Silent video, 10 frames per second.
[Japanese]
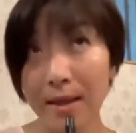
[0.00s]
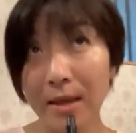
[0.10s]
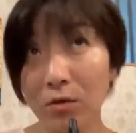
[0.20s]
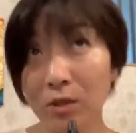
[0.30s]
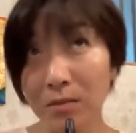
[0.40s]

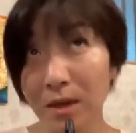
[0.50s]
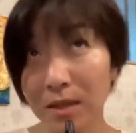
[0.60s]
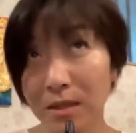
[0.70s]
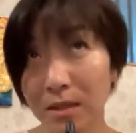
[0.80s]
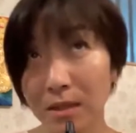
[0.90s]
広
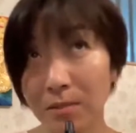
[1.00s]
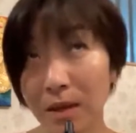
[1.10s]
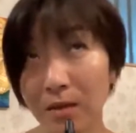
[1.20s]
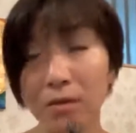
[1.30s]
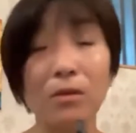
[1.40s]
島市
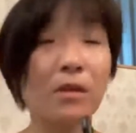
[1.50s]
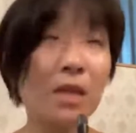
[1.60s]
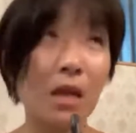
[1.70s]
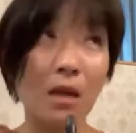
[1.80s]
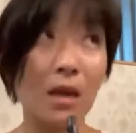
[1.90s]
米軍
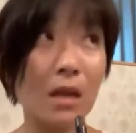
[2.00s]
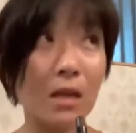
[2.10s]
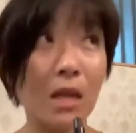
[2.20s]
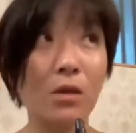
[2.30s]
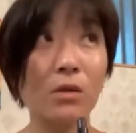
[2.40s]
さんから
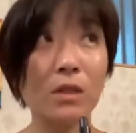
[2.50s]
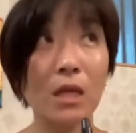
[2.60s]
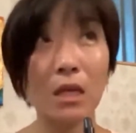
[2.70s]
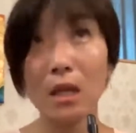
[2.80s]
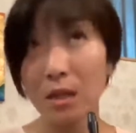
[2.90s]
提供して
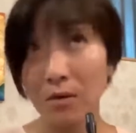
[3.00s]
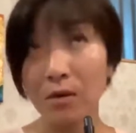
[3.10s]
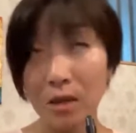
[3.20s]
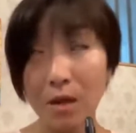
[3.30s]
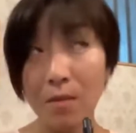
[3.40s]
いただいたの
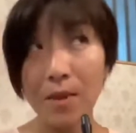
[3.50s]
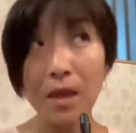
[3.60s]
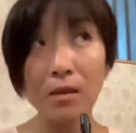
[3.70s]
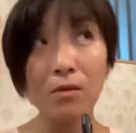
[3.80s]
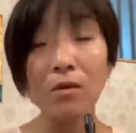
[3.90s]
かな、
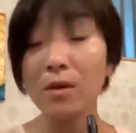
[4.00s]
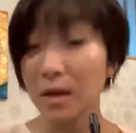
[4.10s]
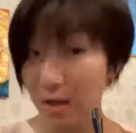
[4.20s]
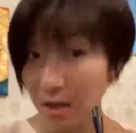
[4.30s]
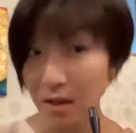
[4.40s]
米軍の方
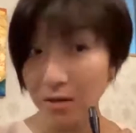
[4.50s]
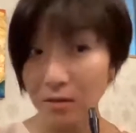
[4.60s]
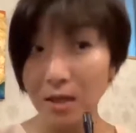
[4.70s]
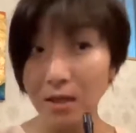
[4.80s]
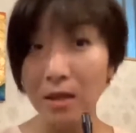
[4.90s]
から提供
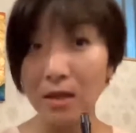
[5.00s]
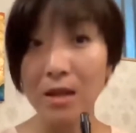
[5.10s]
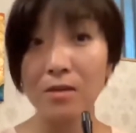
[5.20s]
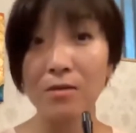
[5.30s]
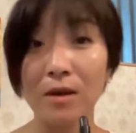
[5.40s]
していただい
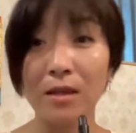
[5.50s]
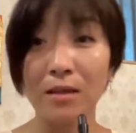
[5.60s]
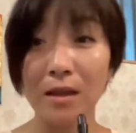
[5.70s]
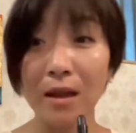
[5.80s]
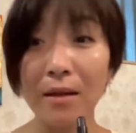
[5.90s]
た映があっ
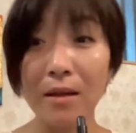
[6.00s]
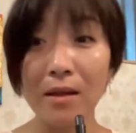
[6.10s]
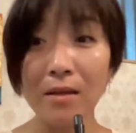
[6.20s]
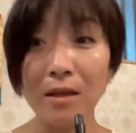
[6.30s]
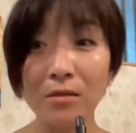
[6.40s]
て、
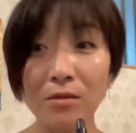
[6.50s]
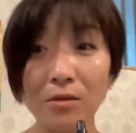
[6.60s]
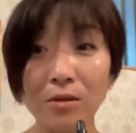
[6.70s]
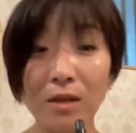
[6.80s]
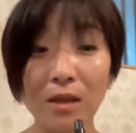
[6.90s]
でその
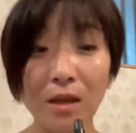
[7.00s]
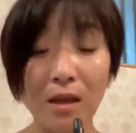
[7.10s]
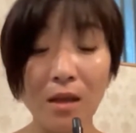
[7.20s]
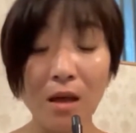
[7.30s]
時に